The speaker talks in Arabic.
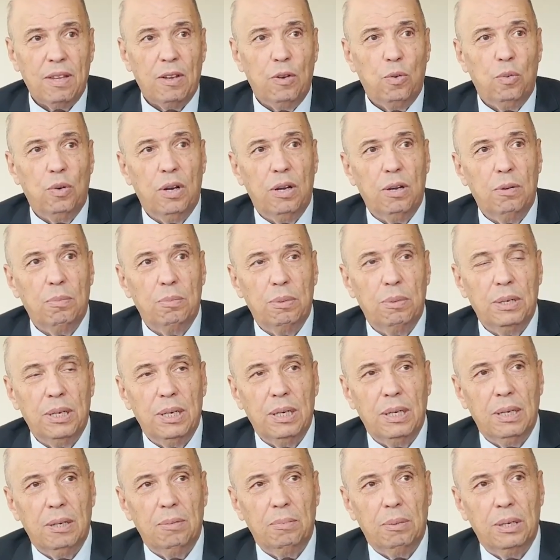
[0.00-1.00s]

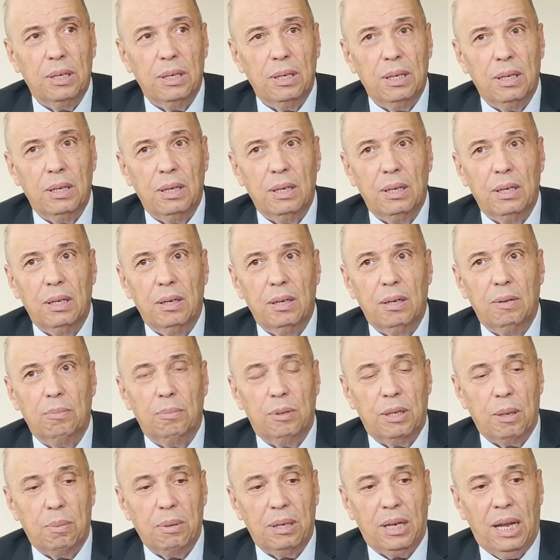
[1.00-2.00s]

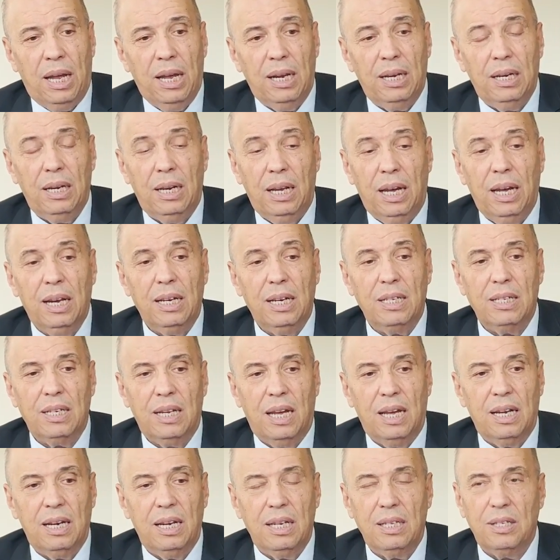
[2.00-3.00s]
وبطبيعه الحال الحرص
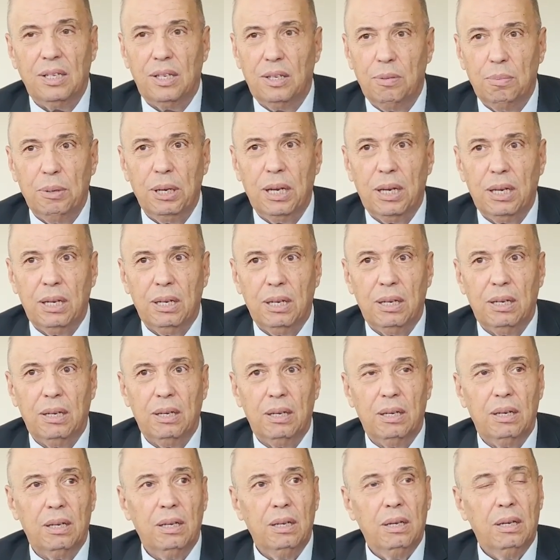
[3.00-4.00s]
على تطبيق
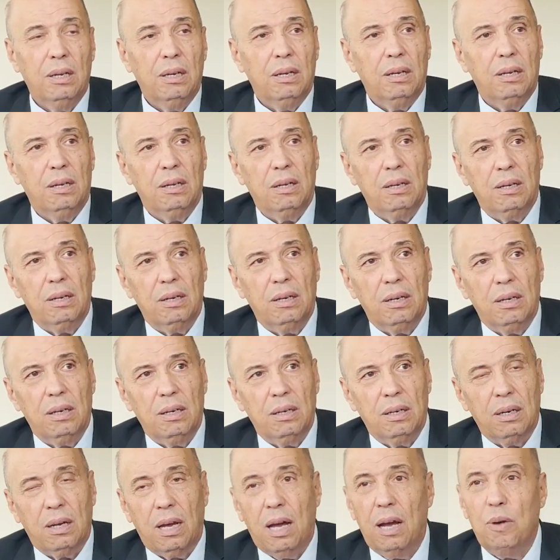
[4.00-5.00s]
آه، آه،
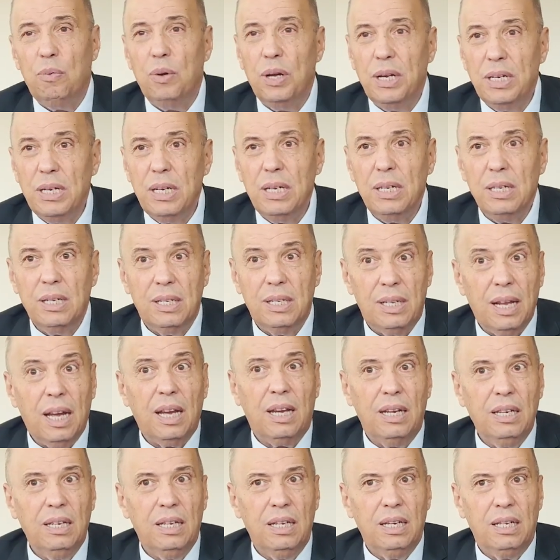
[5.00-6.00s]
القوانين
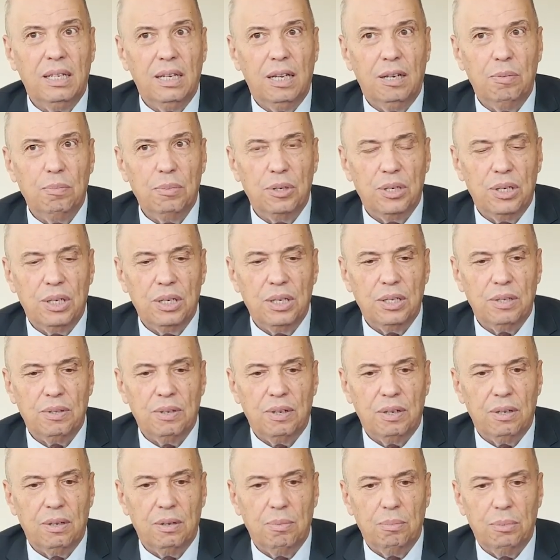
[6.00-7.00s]
الداخليه ديال المجلس
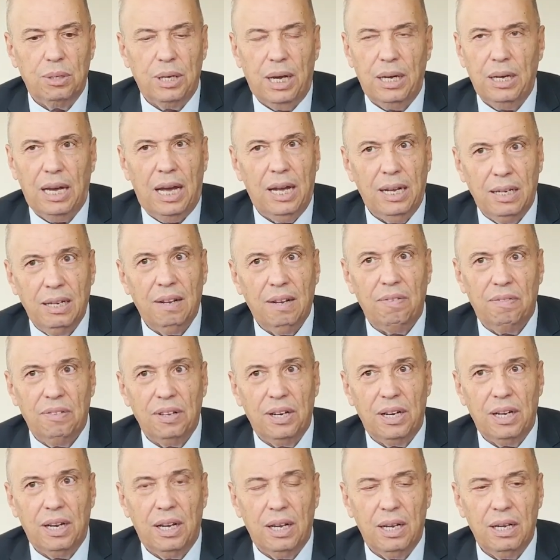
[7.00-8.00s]

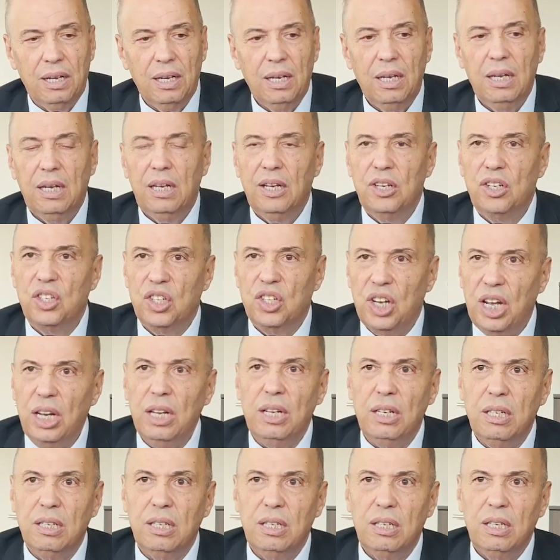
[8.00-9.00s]
بحذافيرها
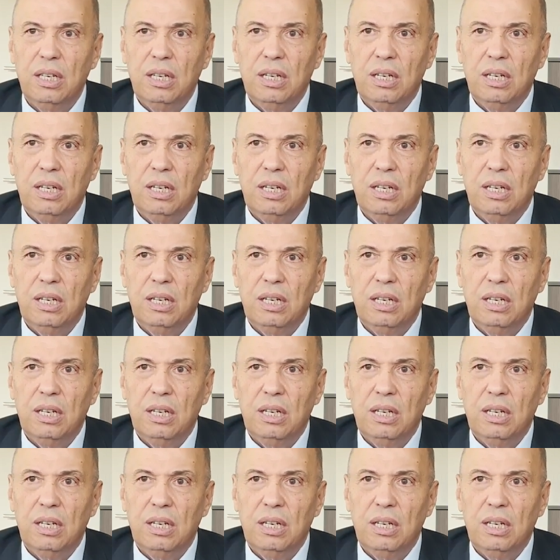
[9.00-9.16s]
جعلت